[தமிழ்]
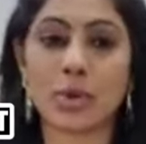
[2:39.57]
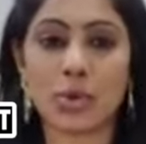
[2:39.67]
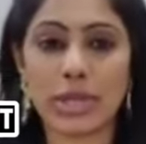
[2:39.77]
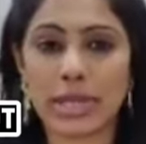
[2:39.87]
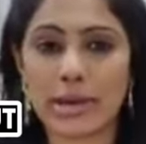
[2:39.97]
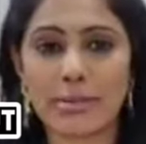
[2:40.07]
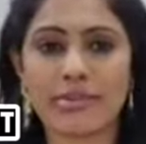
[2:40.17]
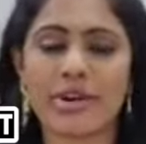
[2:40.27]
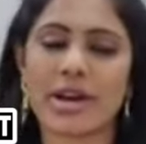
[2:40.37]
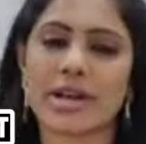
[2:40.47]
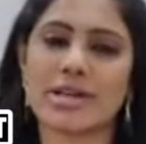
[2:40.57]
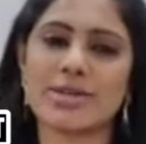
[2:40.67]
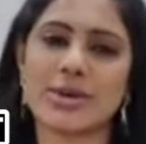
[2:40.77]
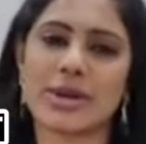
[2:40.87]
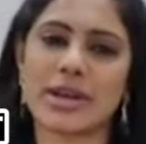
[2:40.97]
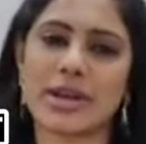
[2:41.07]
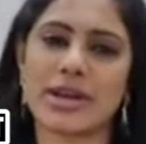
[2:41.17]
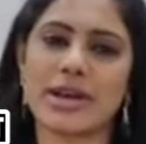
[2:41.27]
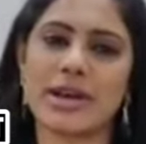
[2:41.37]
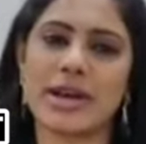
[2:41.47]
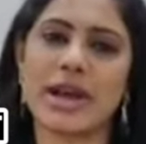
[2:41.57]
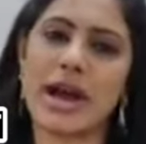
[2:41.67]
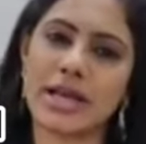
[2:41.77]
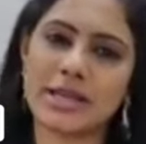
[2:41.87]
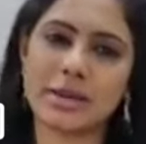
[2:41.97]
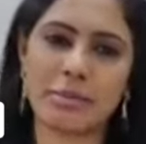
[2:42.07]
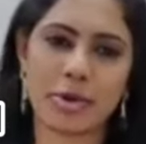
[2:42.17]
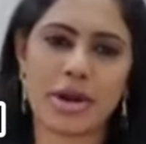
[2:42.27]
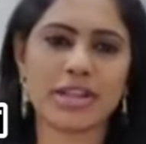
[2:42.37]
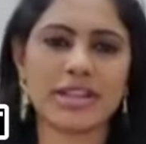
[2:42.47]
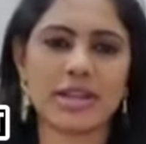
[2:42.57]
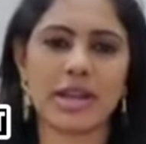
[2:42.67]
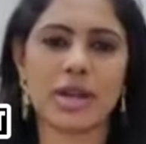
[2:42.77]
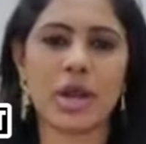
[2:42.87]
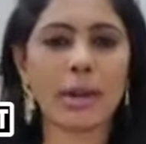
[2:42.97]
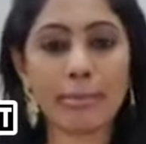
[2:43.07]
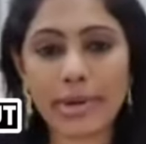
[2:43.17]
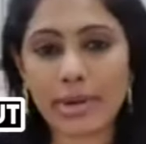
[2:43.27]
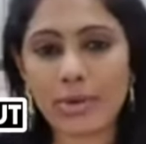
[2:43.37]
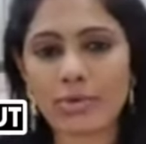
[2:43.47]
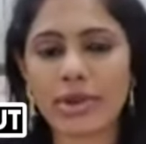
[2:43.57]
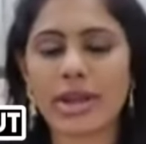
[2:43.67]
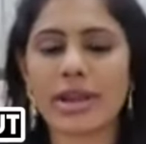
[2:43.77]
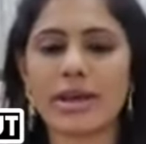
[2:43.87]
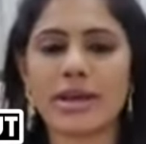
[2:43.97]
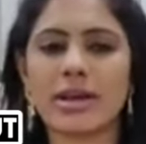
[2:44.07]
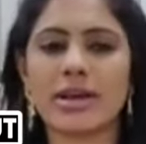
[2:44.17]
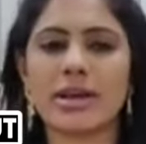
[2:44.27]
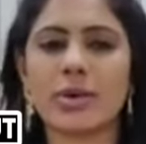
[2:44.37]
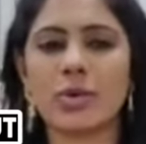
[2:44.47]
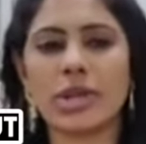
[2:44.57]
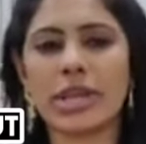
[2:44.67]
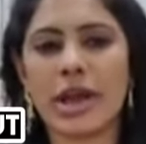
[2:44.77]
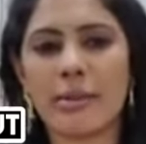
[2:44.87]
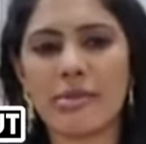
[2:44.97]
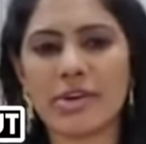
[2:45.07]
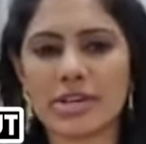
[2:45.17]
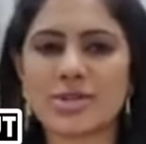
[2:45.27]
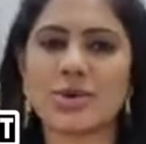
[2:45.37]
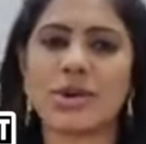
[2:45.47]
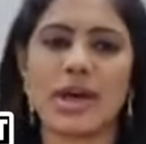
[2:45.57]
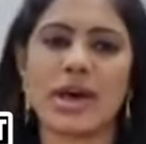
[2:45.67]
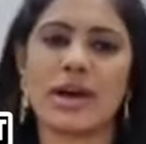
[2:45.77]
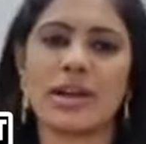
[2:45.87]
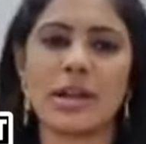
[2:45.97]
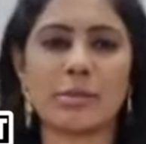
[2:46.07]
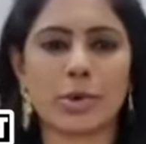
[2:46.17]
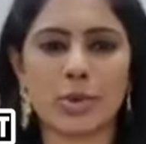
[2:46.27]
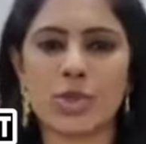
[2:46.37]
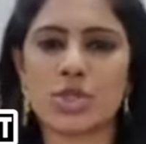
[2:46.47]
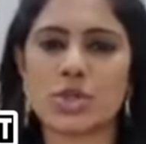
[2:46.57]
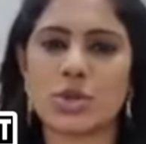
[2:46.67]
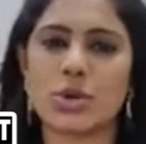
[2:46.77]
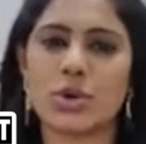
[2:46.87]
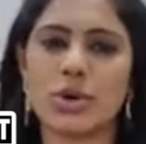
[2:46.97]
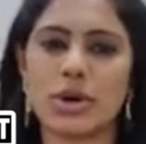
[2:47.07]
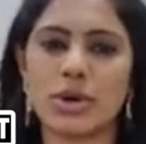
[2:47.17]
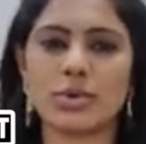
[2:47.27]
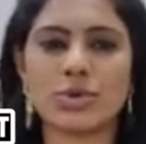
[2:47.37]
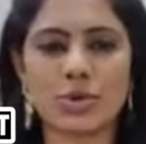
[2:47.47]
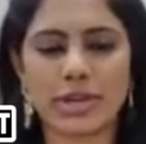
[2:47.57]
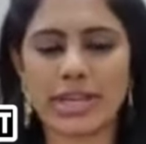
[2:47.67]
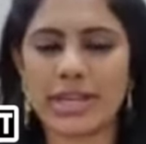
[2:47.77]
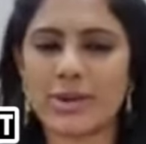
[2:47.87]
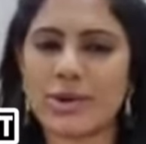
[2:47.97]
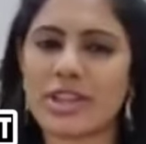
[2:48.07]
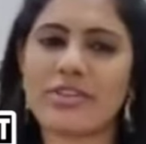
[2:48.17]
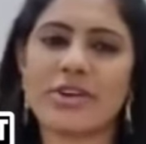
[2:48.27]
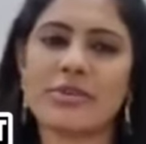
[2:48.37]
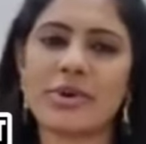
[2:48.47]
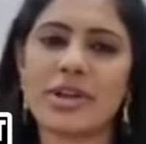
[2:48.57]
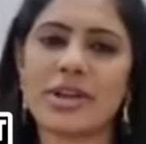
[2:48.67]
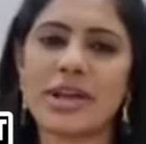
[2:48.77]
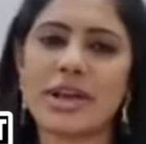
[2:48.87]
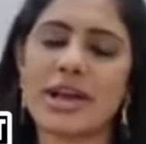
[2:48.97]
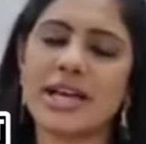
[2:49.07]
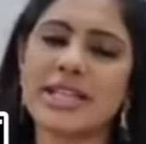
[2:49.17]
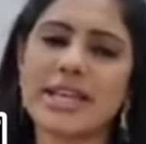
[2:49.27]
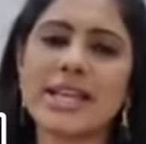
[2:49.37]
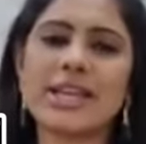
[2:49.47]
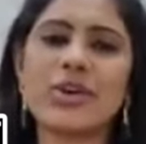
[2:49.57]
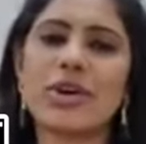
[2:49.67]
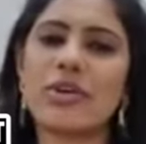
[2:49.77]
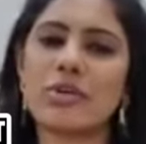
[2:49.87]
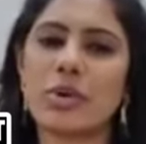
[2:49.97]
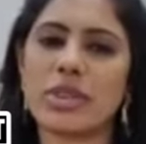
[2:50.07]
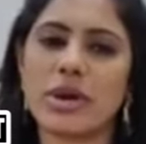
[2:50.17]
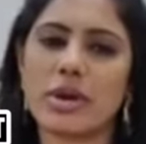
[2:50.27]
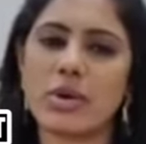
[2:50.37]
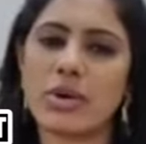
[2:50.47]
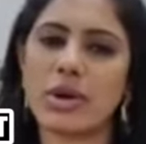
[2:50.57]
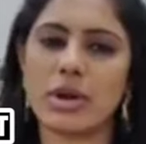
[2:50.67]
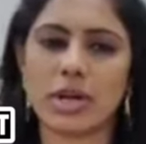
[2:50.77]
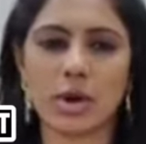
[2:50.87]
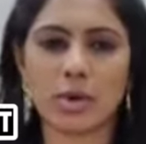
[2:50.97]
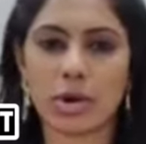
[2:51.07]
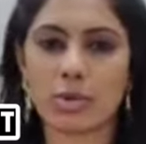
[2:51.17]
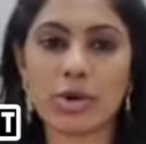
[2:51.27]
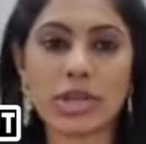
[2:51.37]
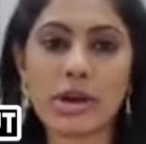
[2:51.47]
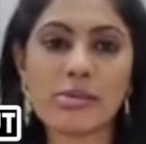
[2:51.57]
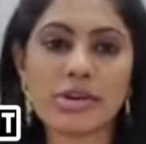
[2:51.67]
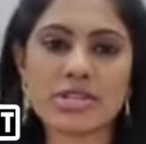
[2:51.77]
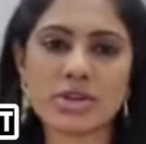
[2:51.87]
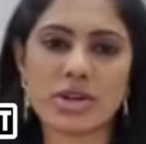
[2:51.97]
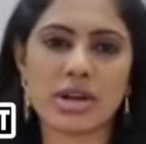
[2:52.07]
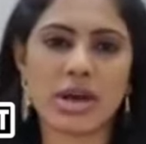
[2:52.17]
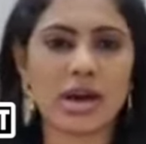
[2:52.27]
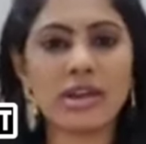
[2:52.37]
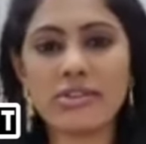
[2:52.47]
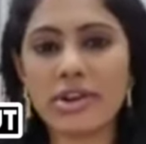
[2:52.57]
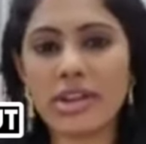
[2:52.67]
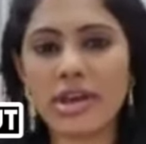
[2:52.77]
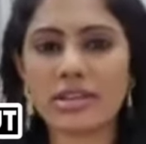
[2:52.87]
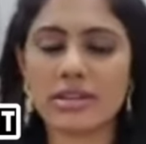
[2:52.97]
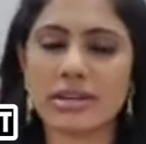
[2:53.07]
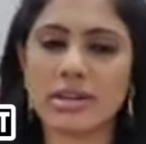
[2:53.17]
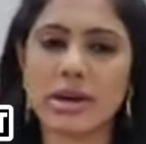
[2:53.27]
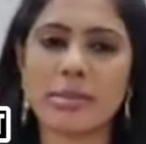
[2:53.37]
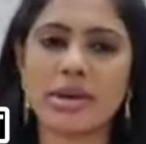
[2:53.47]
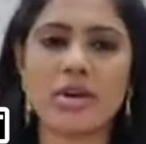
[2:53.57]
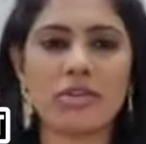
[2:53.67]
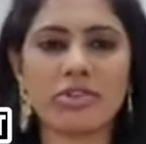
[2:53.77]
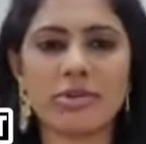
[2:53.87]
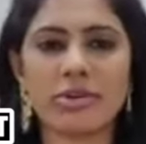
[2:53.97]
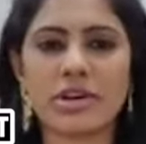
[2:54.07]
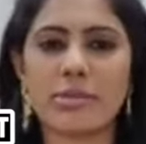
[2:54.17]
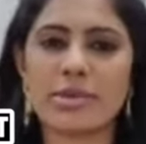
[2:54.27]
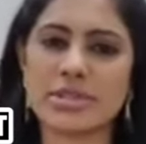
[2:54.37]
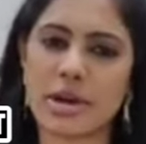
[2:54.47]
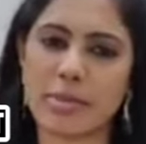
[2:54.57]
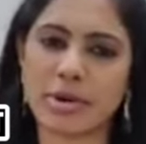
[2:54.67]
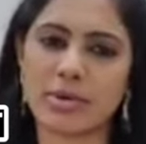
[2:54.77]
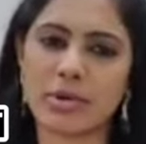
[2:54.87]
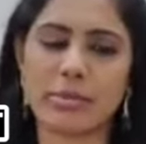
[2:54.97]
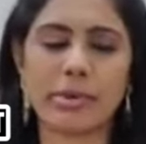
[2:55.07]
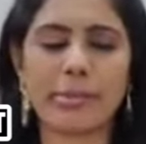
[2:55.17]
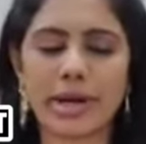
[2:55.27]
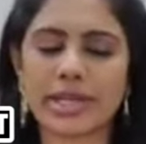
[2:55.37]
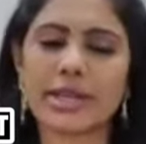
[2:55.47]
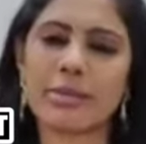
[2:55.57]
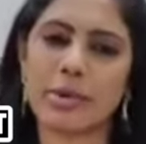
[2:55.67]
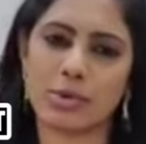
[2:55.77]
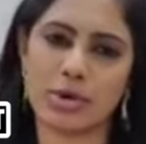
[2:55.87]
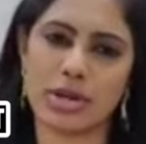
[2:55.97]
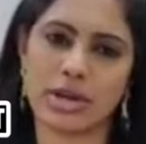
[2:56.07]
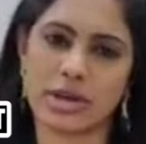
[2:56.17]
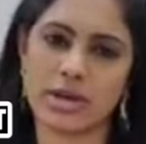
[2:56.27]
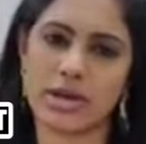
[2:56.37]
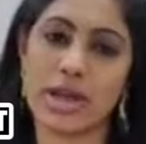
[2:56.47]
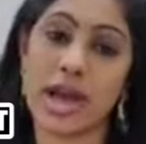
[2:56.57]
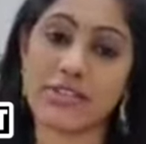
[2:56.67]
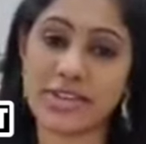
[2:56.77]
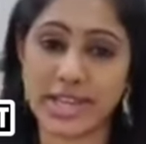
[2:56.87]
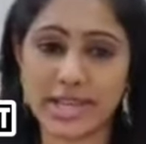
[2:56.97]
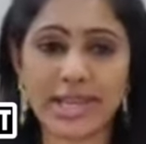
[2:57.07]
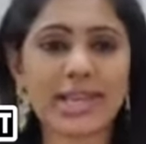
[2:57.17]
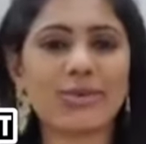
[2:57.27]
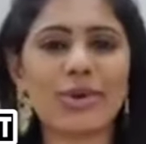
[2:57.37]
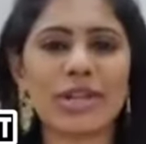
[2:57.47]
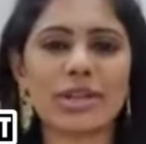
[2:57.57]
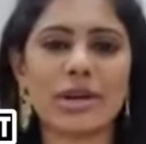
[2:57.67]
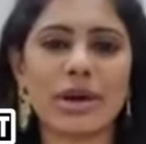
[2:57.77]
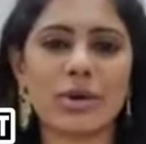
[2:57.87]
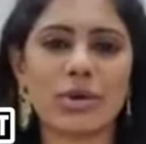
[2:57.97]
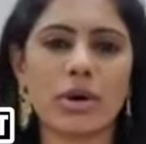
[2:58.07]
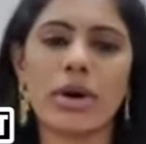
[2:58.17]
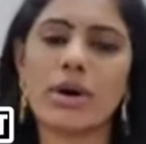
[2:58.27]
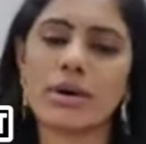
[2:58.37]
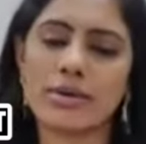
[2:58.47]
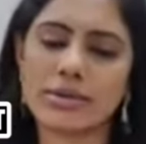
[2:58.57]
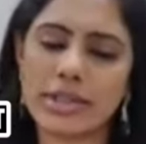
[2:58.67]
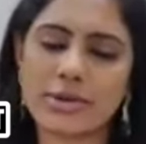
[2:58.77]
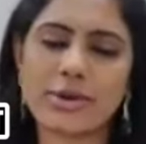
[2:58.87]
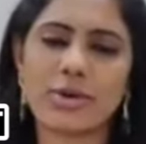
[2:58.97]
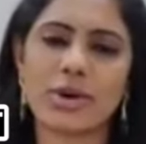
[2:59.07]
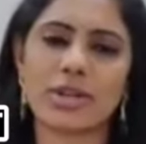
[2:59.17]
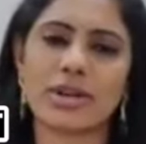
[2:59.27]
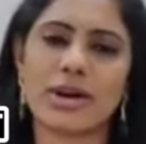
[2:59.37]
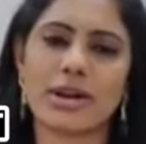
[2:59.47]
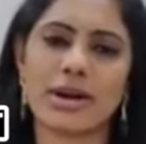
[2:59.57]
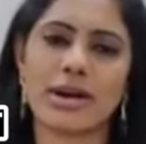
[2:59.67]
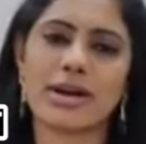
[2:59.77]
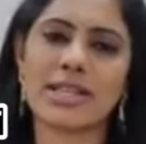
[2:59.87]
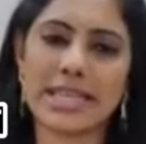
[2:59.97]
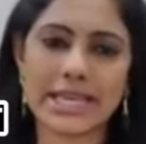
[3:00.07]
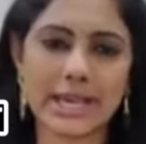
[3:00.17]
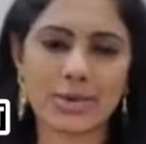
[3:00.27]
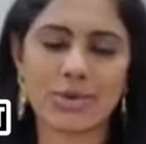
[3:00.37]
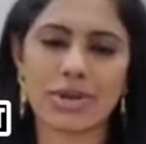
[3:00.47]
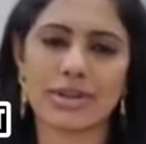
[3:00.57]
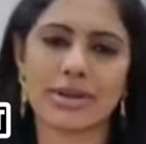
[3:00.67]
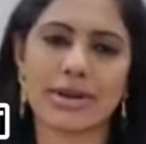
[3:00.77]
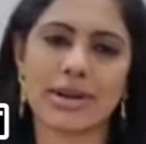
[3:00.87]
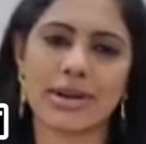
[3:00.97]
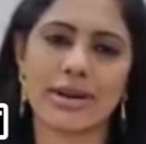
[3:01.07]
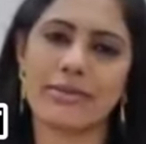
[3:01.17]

குடிக்காமல் வாங்கன்னு சொல்லுங்கள் அதுக்கப்புறம் அடுத்த நாள் அப்படியே ஒரு வேலை குடிக்காமல் வர சொன்னால் நம்ம குடிச்சிருக்கோம் ஸோ ஒரு கில்ட்டியோடு தான் வருவார் அந்த கில்ட்டியோடு அவர் வந்தாலும் நான் அவங்கள குடிக்காமல் வர சொன்னால அருவில்லையா திட்டாமல் காஃபி கொடுக்காம சாப்பாடு கொடுக்காமல் பக்கத்தில் போய் உட்காருங்க அவர் எங்கே உட்காந்துருக்காரோ தெருவில் உட்காந்துருக்காரா திண்ணையில் உட்காந்துருக்காரா